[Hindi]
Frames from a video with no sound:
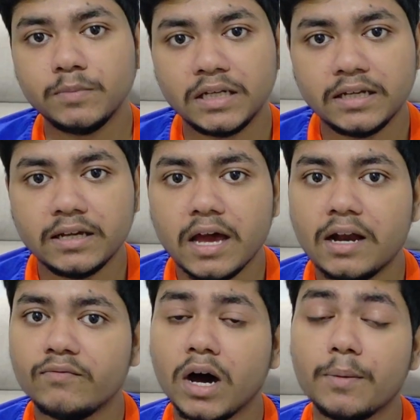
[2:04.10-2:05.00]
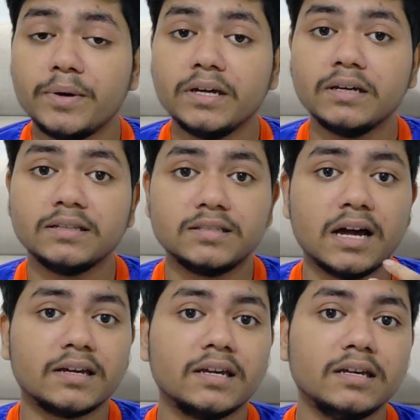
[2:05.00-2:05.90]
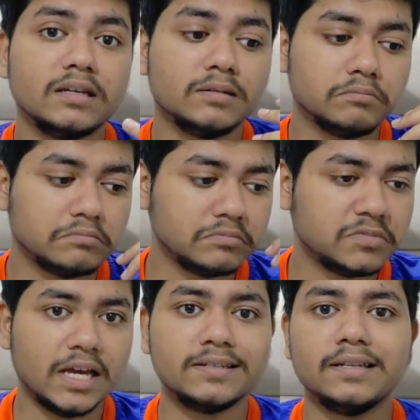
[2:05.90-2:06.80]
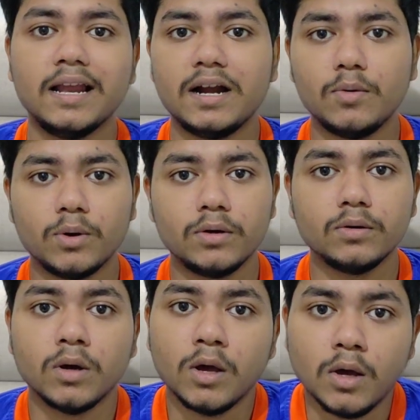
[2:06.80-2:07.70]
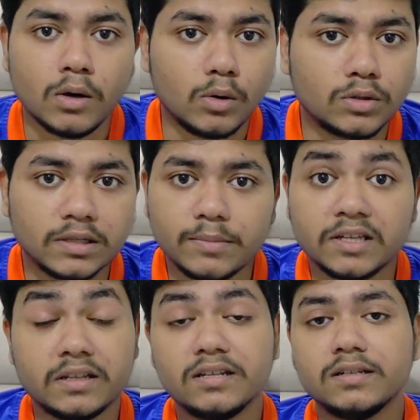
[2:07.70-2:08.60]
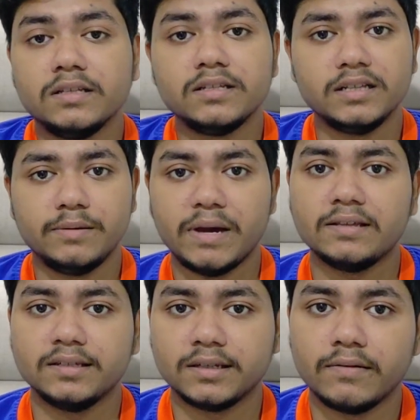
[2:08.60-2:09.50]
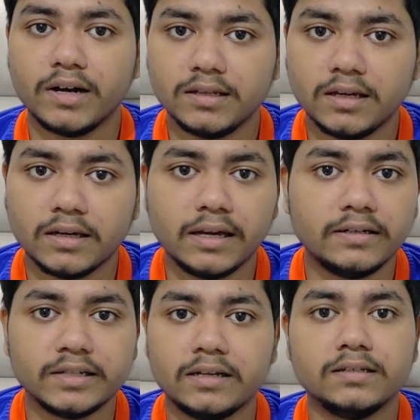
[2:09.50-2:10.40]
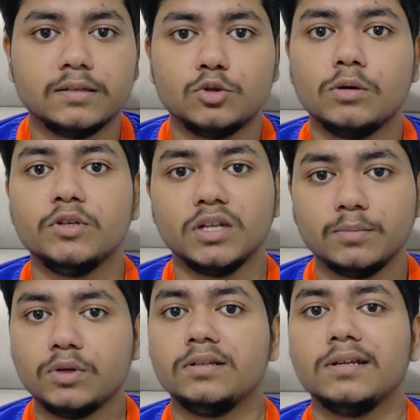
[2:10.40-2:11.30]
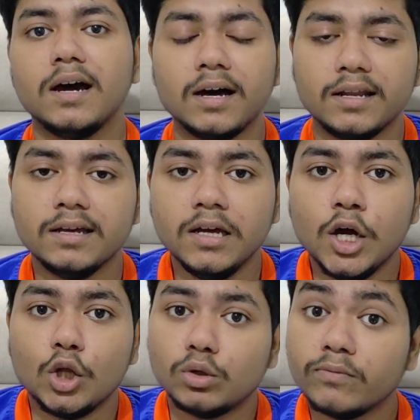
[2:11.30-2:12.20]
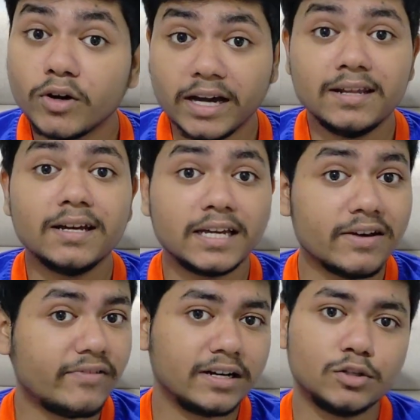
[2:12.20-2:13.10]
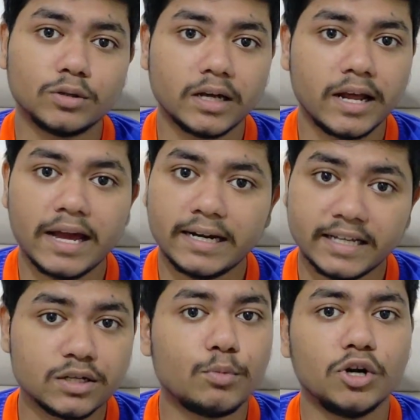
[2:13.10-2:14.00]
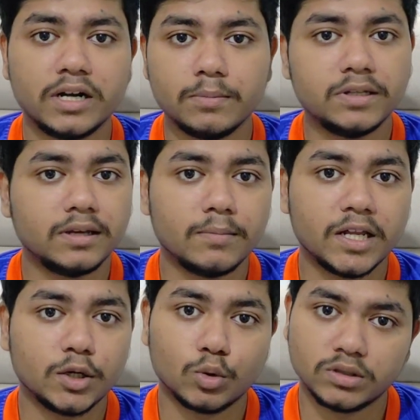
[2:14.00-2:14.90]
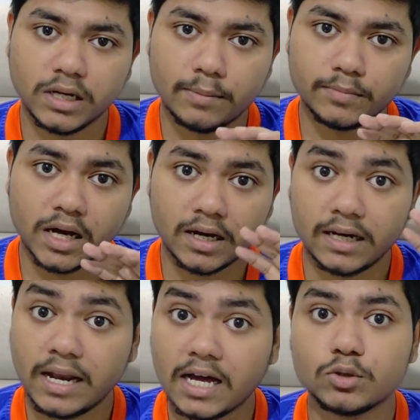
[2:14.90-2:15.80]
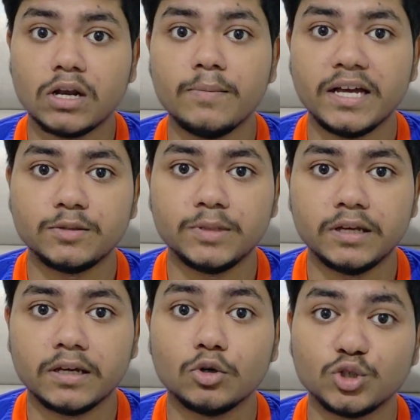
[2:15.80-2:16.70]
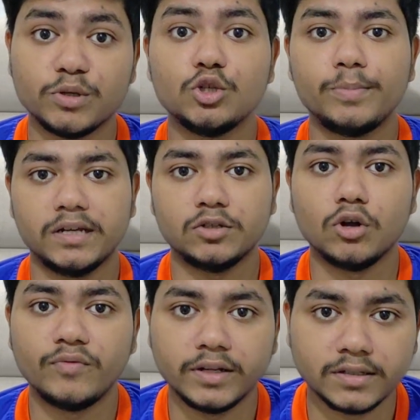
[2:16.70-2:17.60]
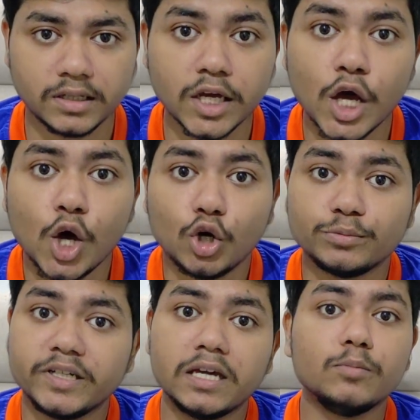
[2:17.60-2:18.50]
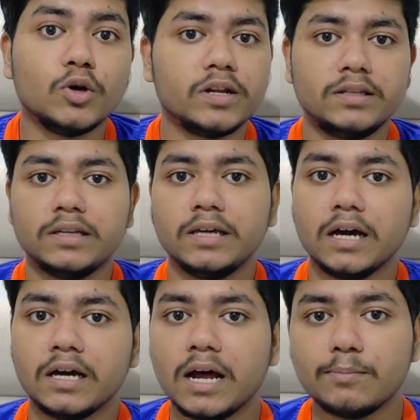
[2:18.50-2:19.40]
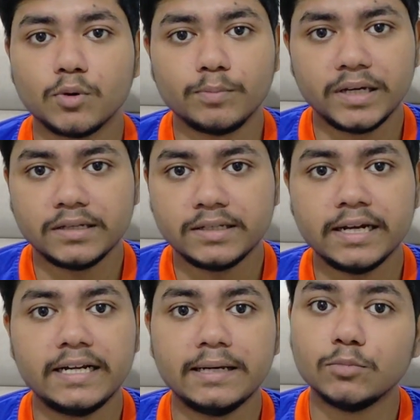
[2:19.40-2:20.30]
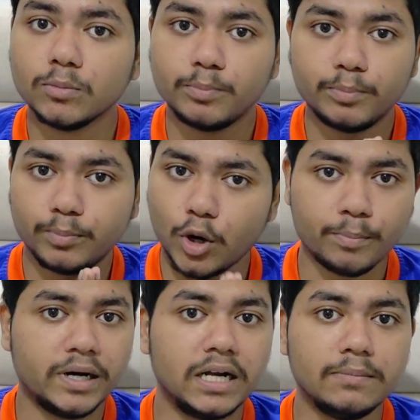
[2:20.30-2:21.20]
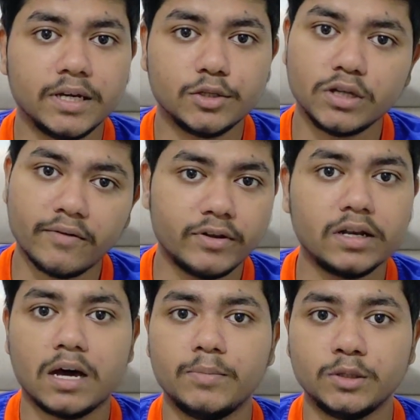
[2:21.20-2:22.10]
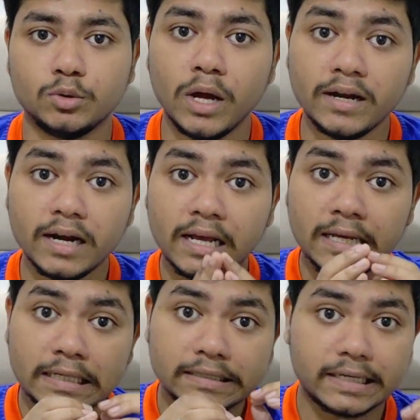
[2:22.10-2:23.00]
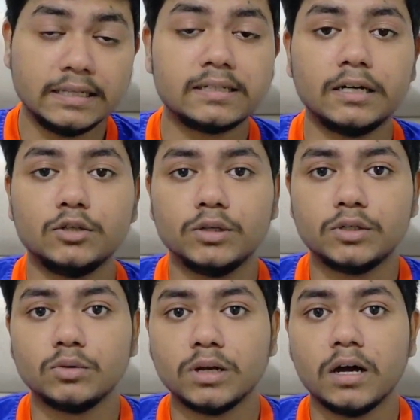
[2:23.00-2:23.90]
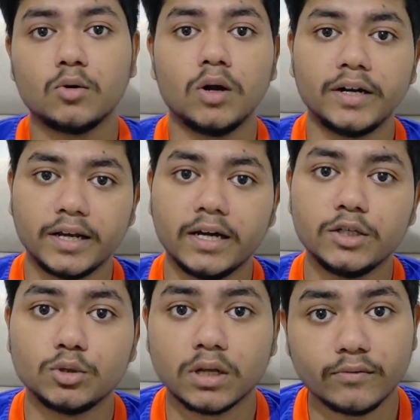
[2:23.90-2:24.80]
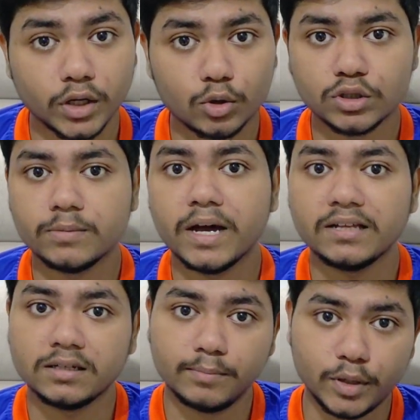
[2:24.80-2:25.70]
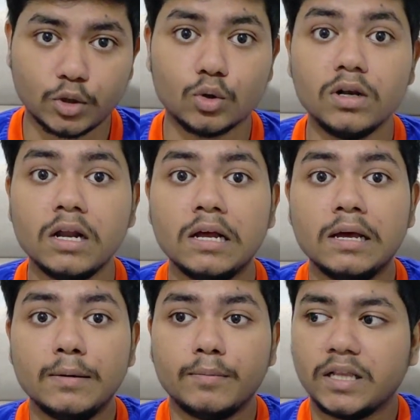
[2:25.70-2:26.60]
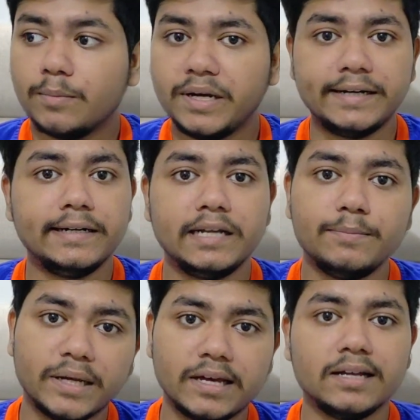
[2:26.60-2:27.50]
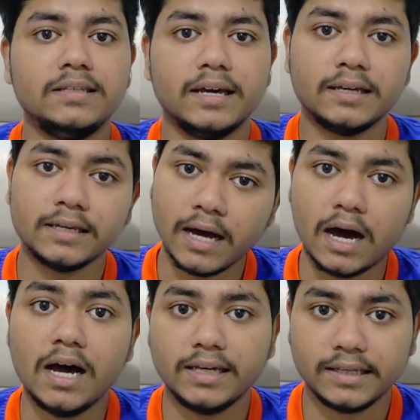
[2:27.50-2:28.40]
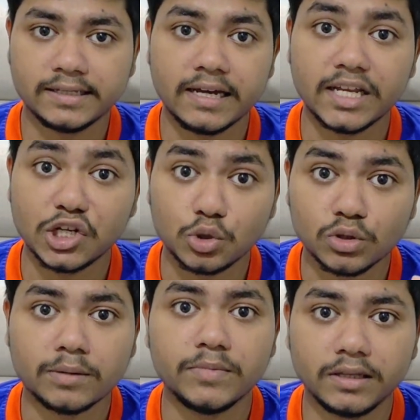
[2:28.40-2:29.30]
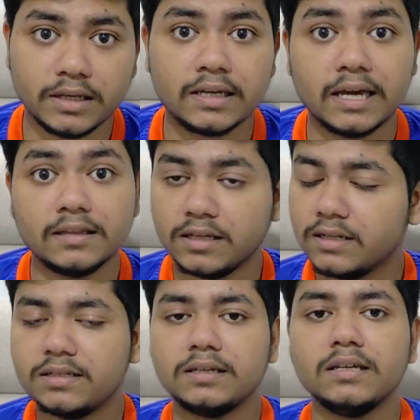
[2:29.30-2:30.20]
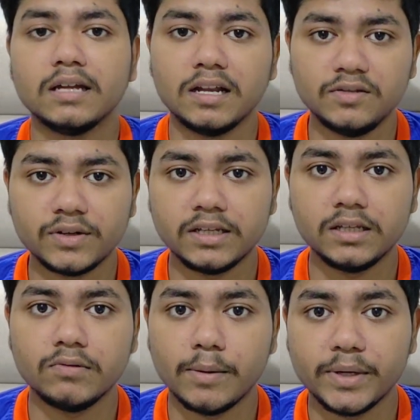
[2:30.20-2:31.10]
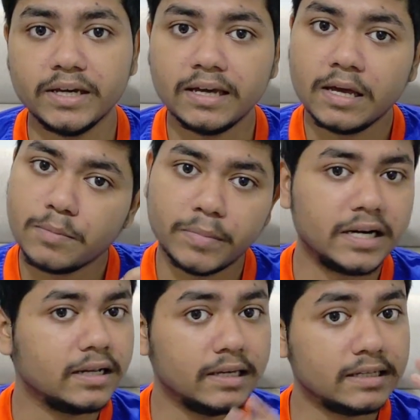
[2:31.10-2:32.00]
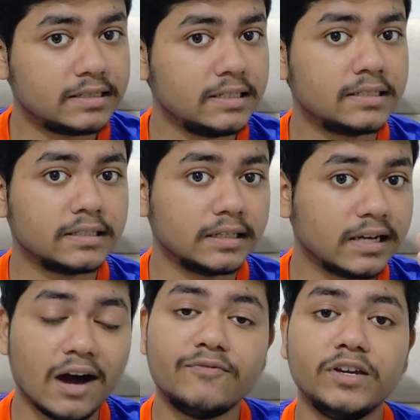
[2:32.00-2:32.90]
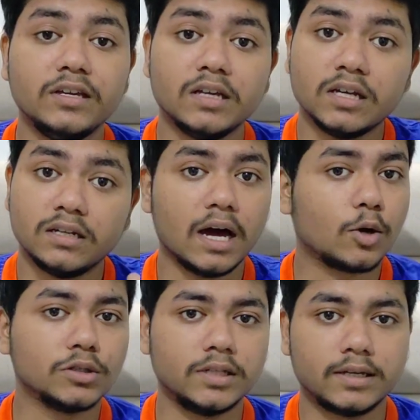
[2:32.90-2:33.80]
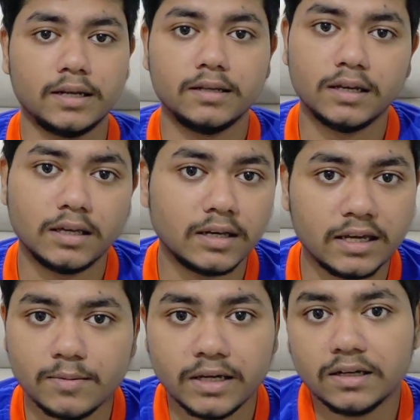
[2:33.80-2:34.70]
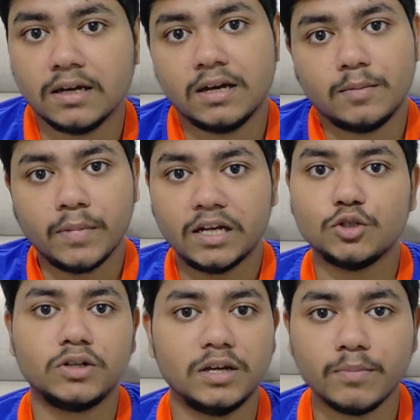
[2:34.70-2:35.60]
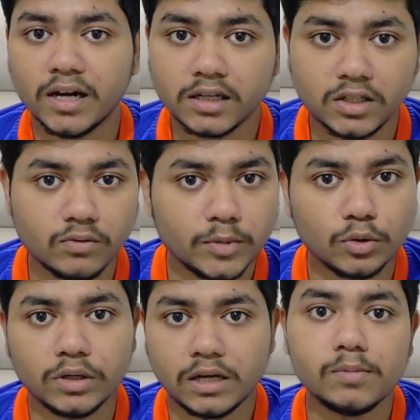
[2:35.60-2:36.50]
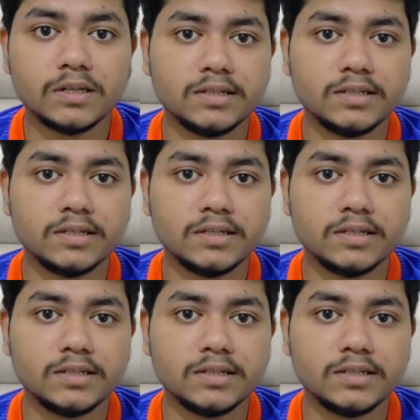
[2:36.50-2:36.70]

नहीं मिली एंड वहाँ पे जाके जैसी लैंड हुए हो उसी में इतनी जल्दी जल्दी मैचेस करवा दिए गए एंड चाइना से जो हम इतनी बुरी तरह हारे तो वो कहीं ना कहीं इफेक्ट तो करा है एंड डिसअपॉइंटेड भी थे हमारे कोच हम अगर लास्ट वाला मैच भी देखे उसमें जो प्रेस कॉन्फ्रेंस थी उसमें यही बोल रहे थे कि अगर आपको भेजनी है टीम तो प्रॉपर टीम भेजो या फिर ना भेजो एंड स्किल्स का जो इशू था क्वालिटी का इशू था वो इगोस्टे मैच ने बिल्कुल मतलब ब्लेटेंटली बता दिया है कि हाँ ये सारे इश्यूज हमने देखे हैं धीरज सिंह की तारीफ़ करी थी वहाँ पे बट इस चीज़ से काफ़ी नाखुश दिख रहे थे कि नहीं भाई मैंने जो टीम मांगी थी वो मेरे को नहीं